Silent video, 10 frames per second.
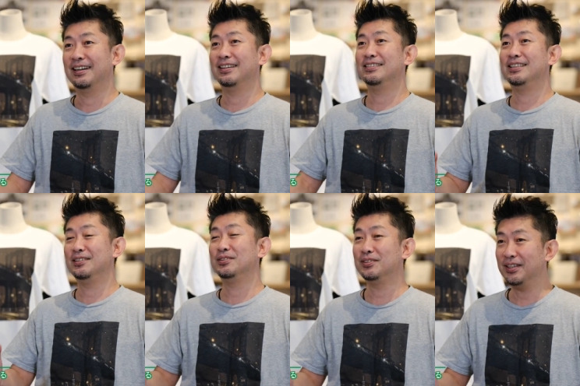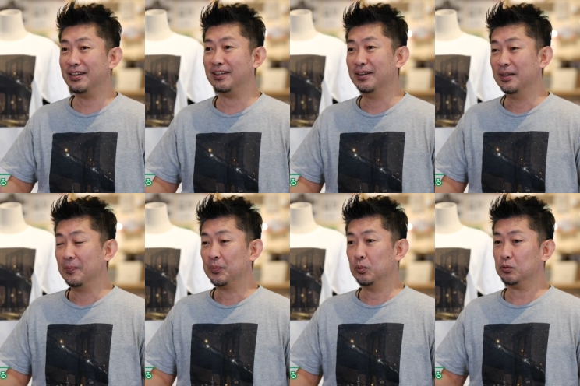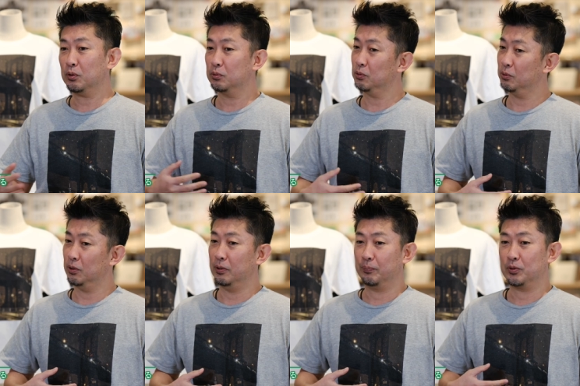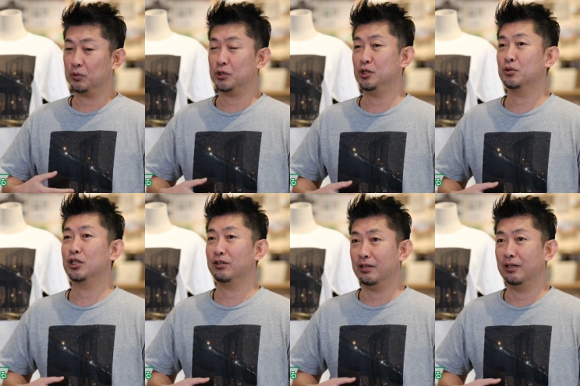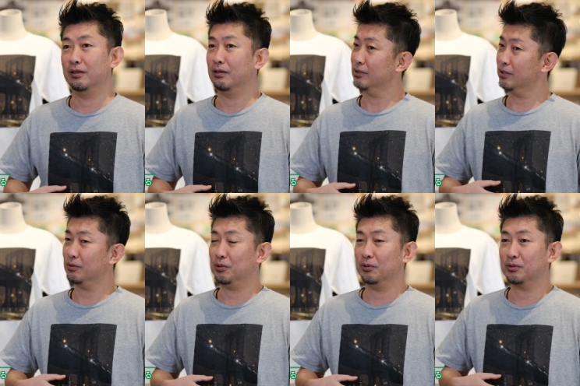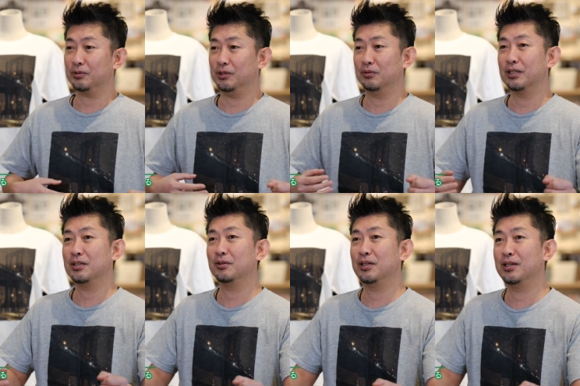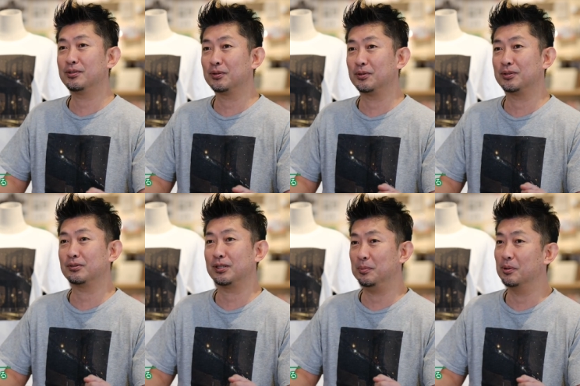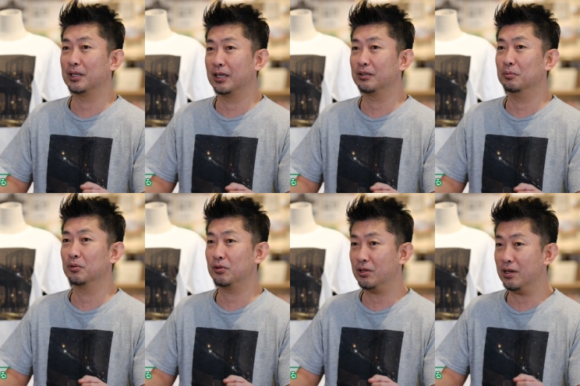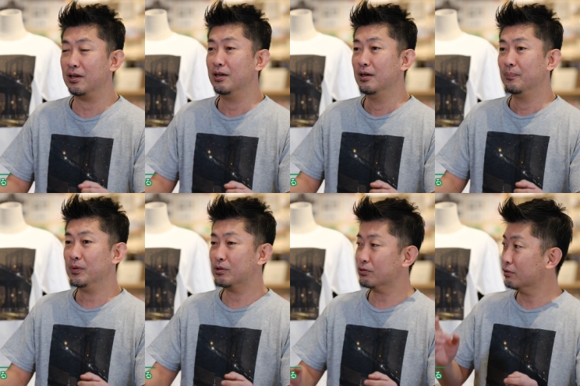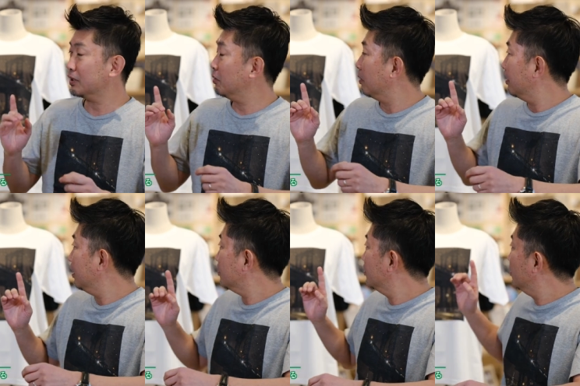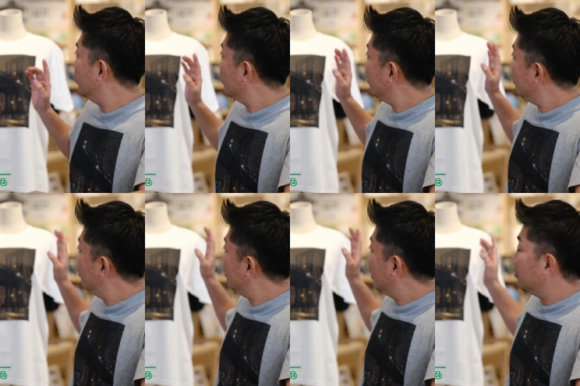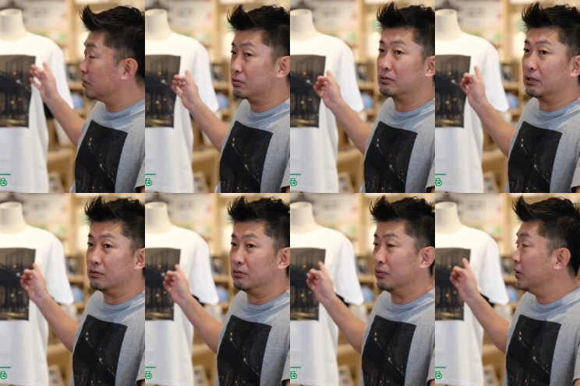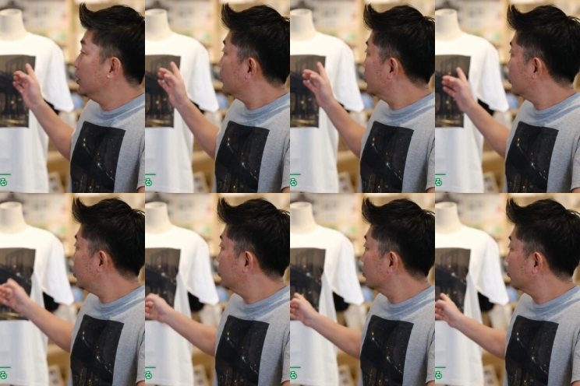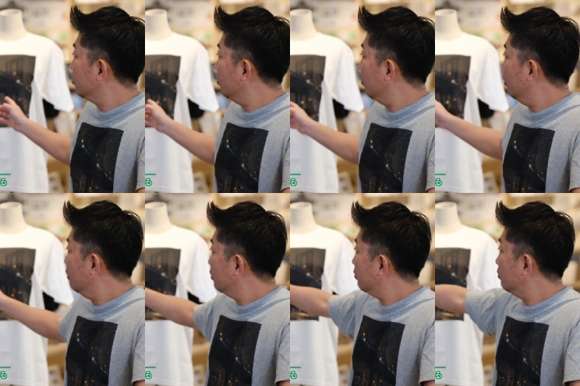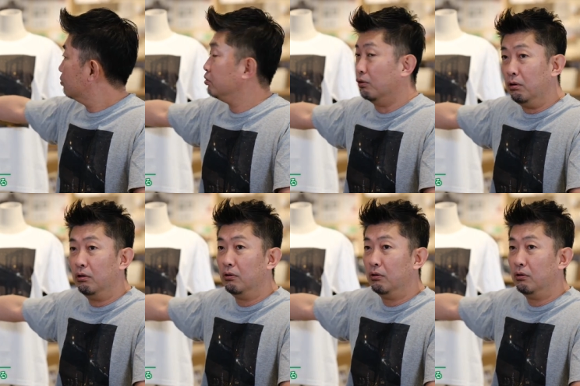感じで言って、そしたらちょっとね、調子に乗っちゃって、さっと色いろんな色でちょっと作ってみようかなと思って、で、作ったのがね、この、今回これ作ったんですよ。この白と、この黒